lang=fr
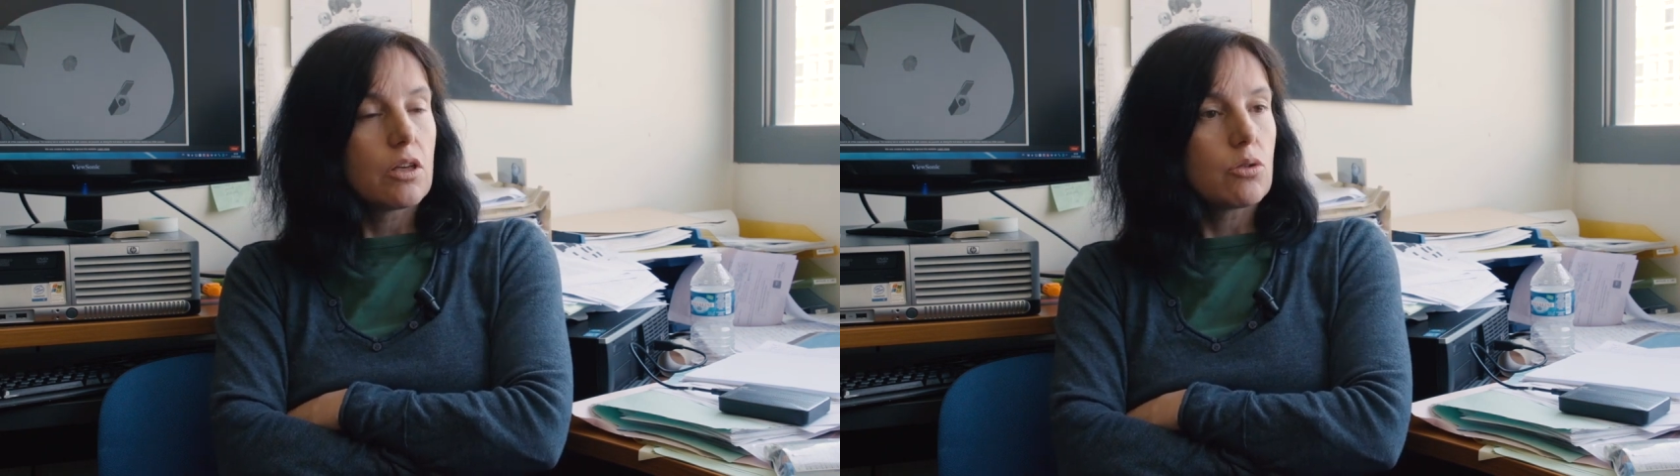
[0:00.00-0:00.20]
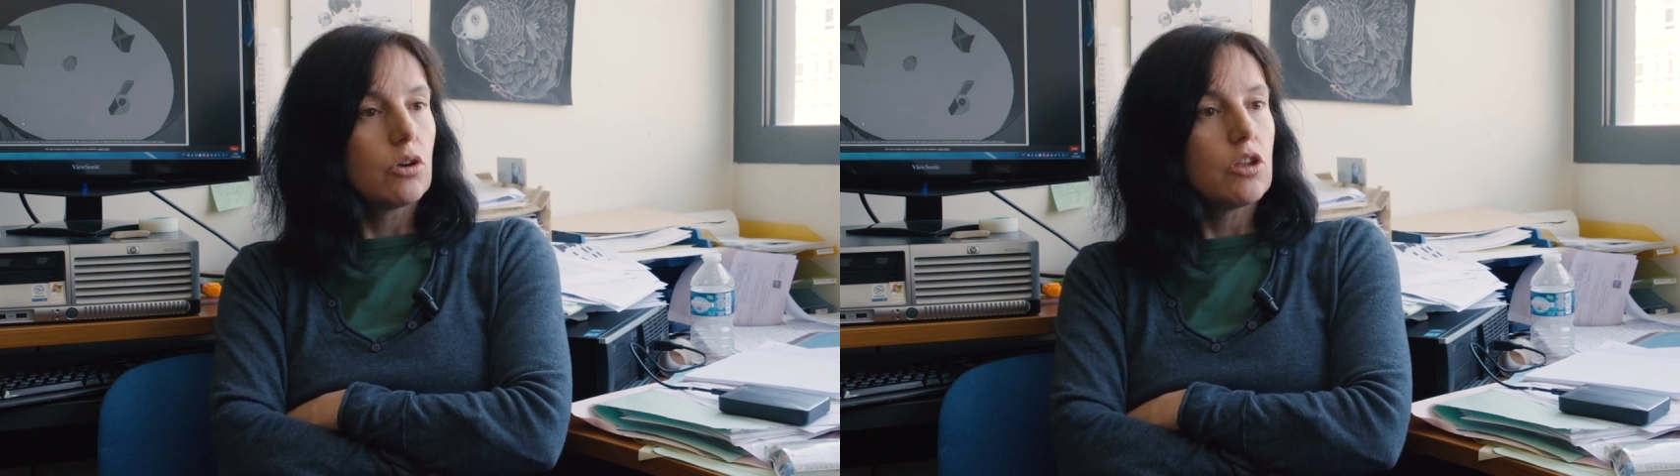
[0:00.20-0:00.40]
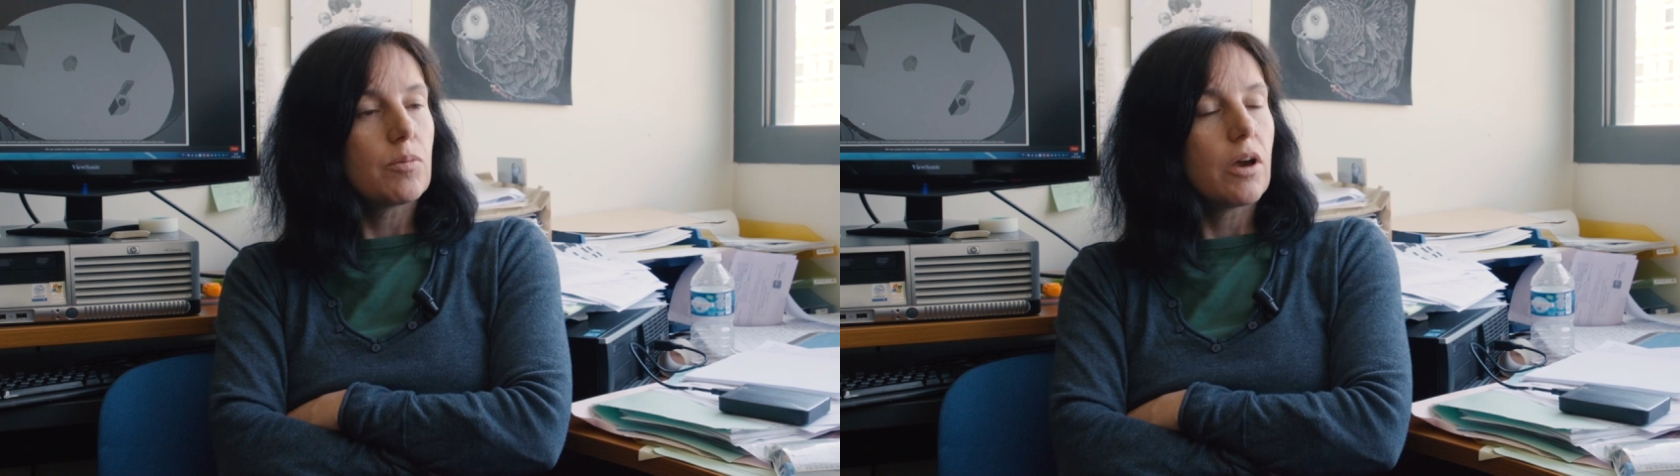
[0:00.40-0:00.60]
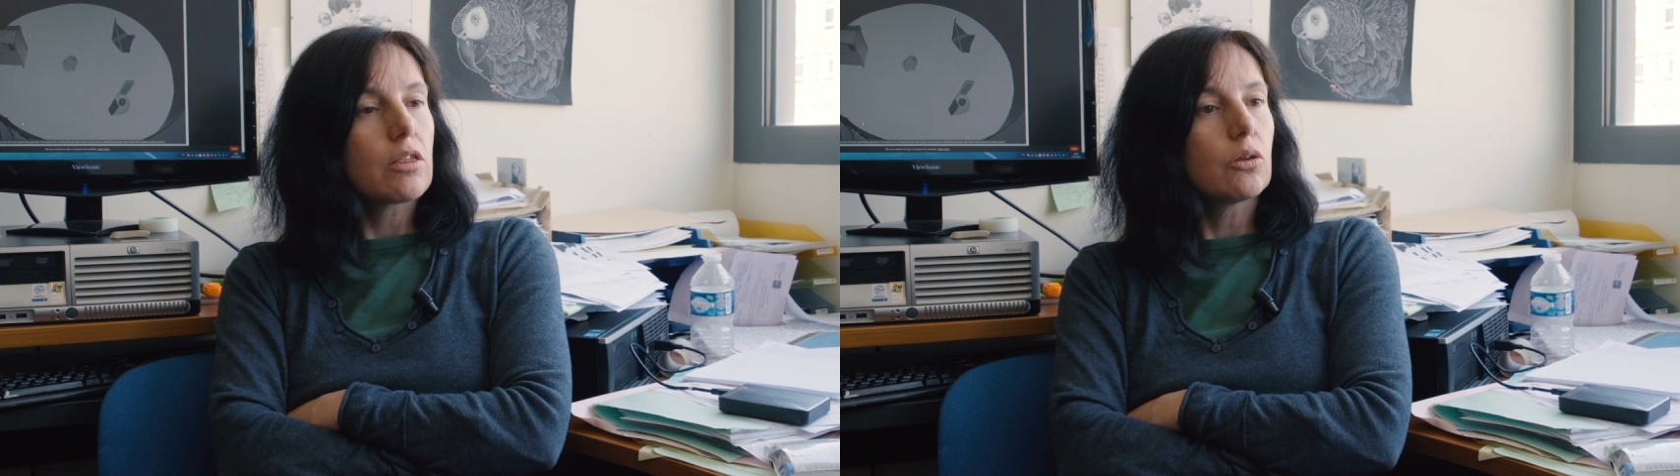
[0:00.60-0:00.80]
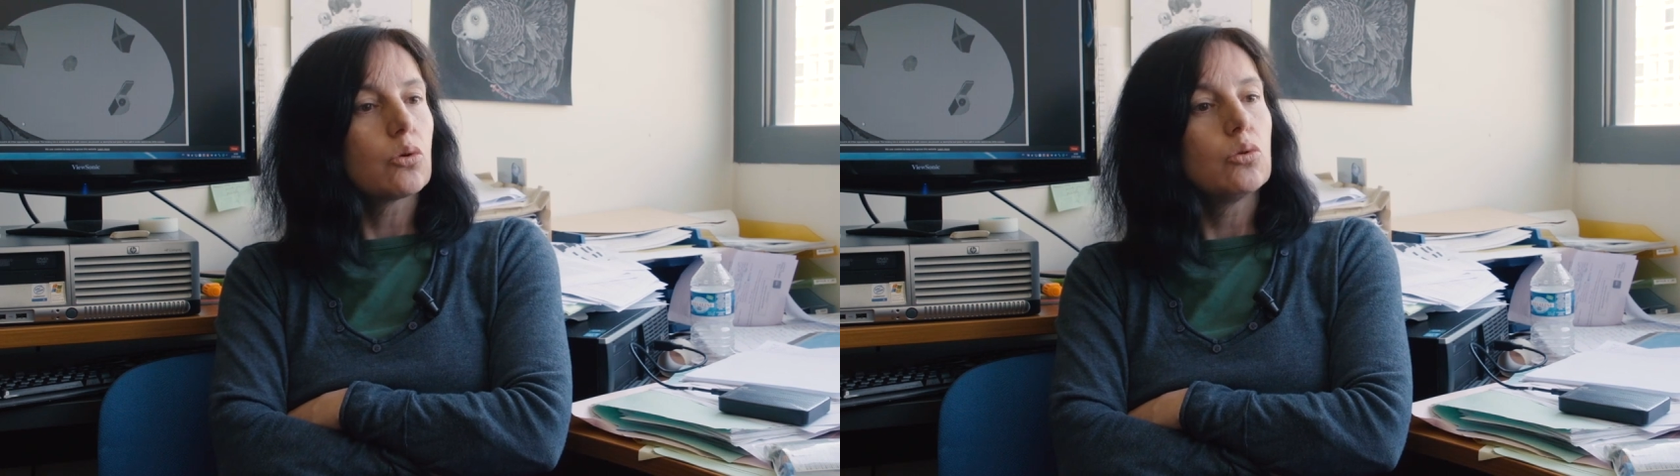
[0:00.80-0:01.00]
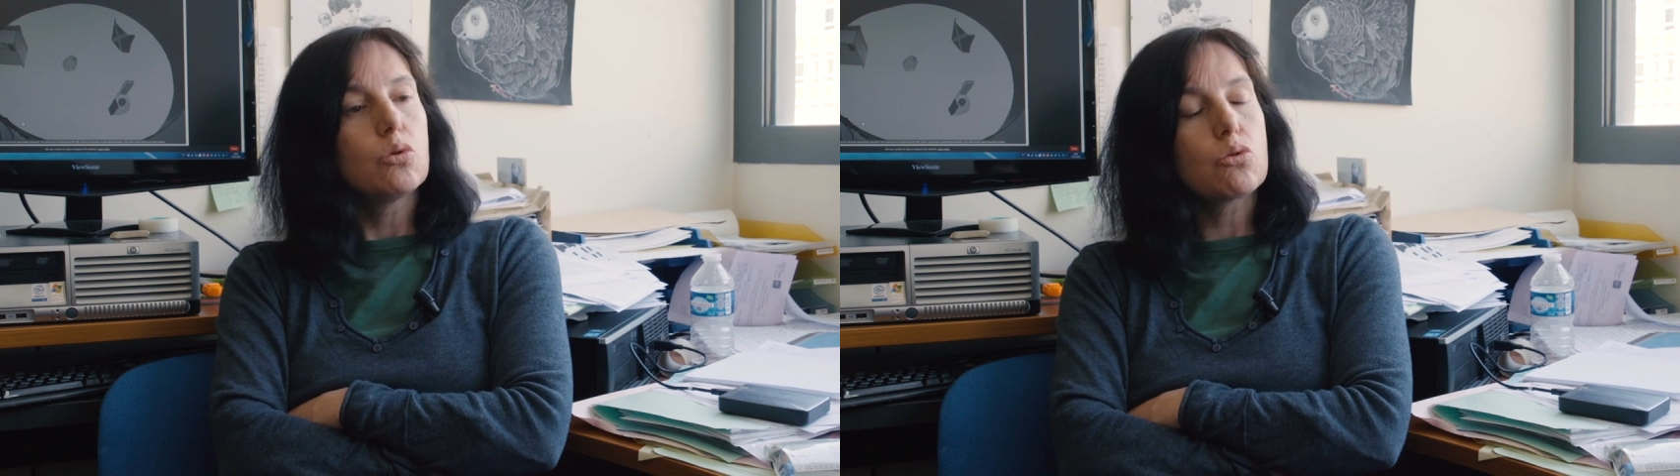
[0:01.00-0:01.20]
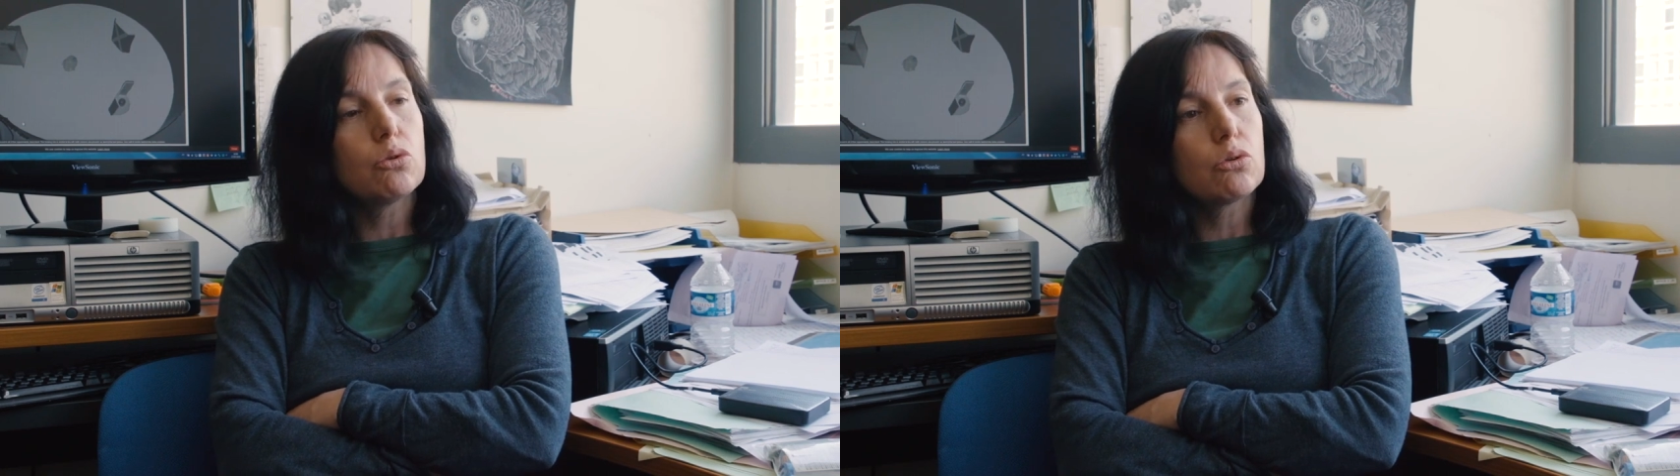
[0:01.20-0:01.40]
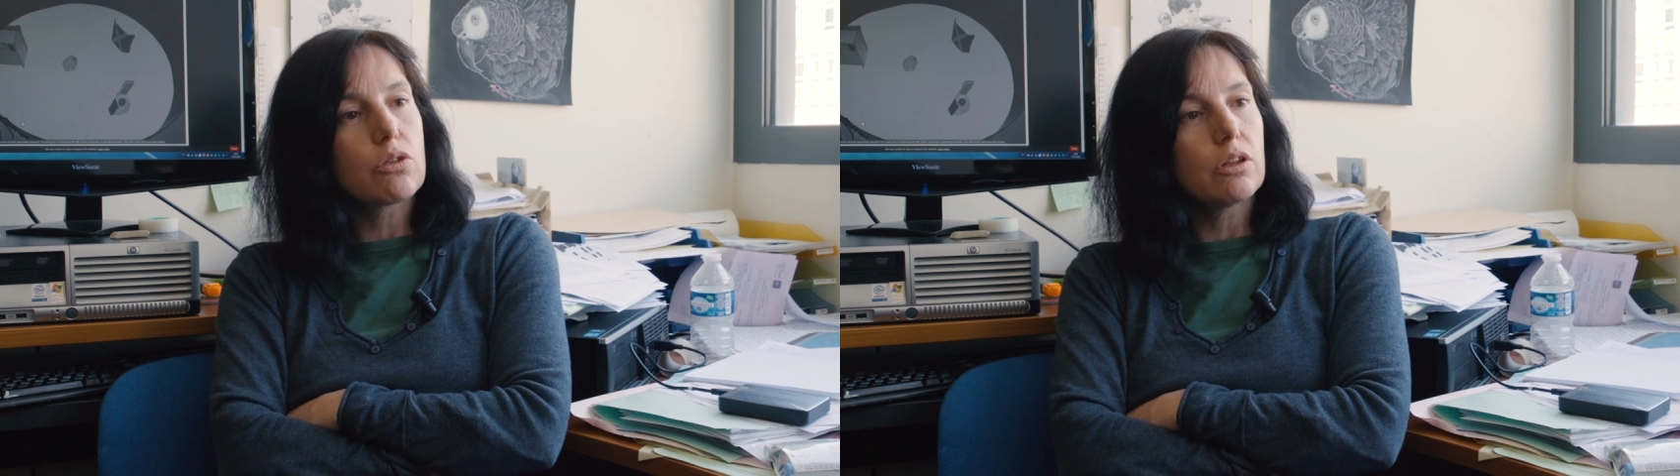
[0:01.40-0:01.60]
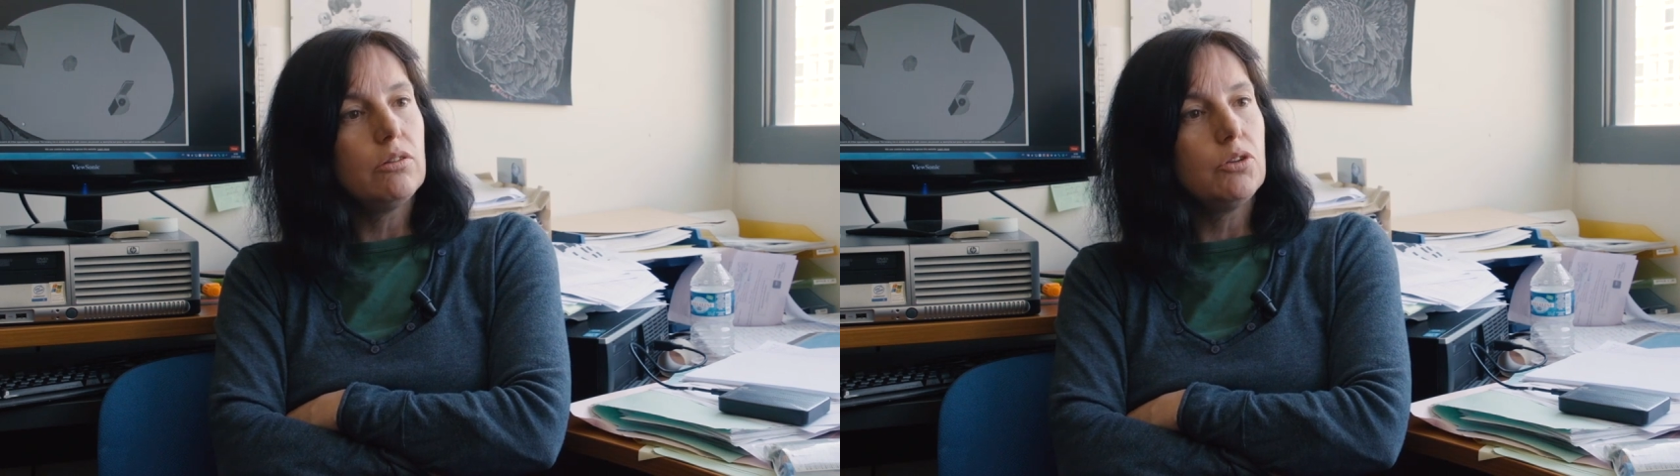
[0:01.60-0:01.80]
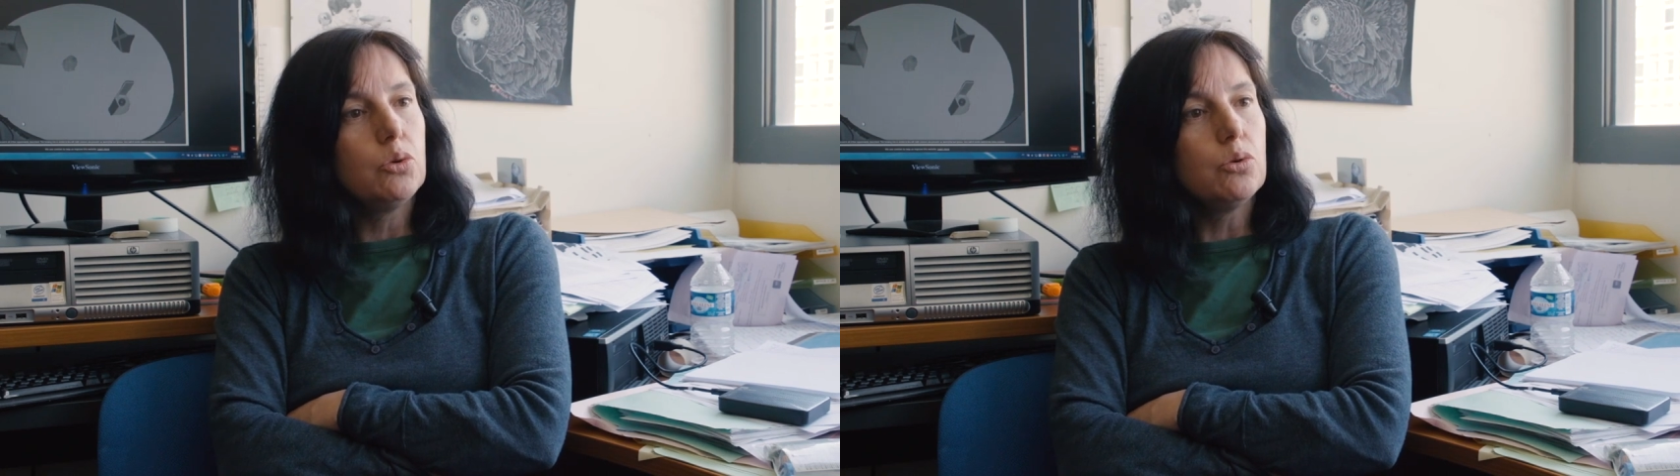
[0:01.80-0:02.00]
ce qui se passe entre deux autres
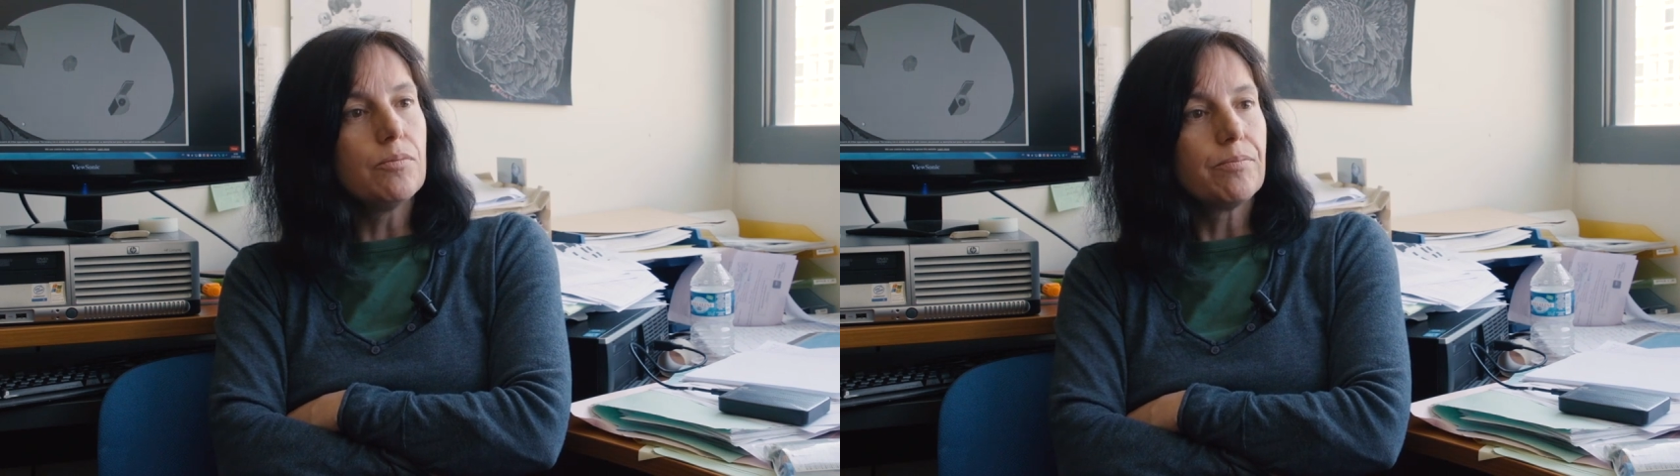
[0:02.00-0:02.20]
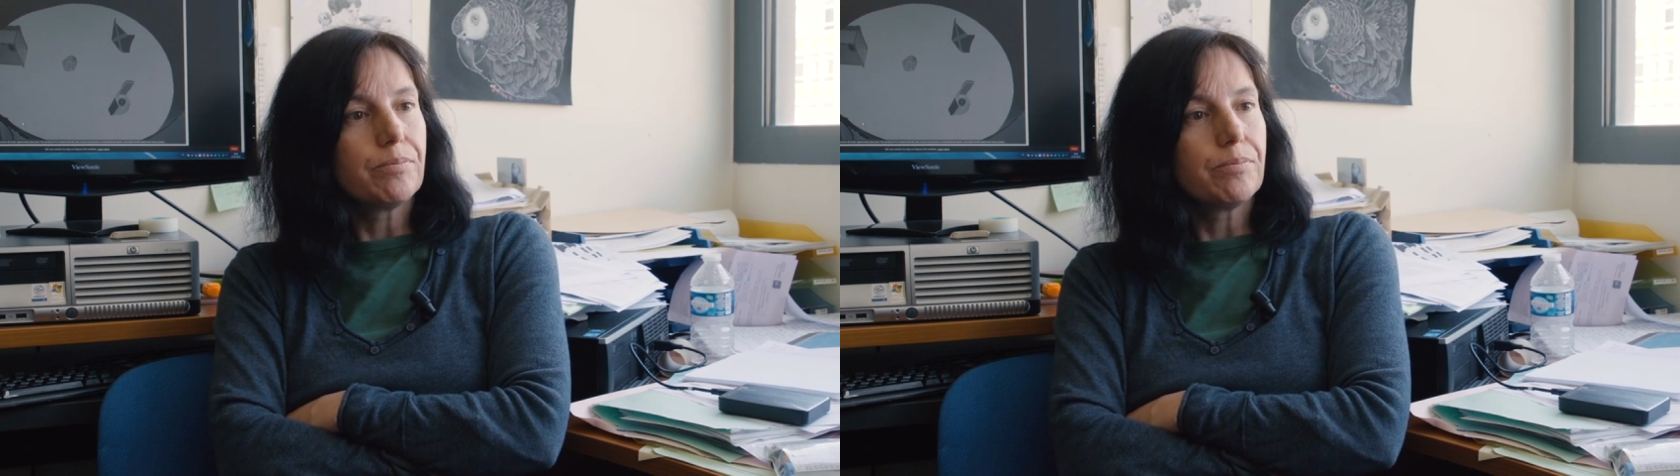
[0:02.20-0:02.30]
individus.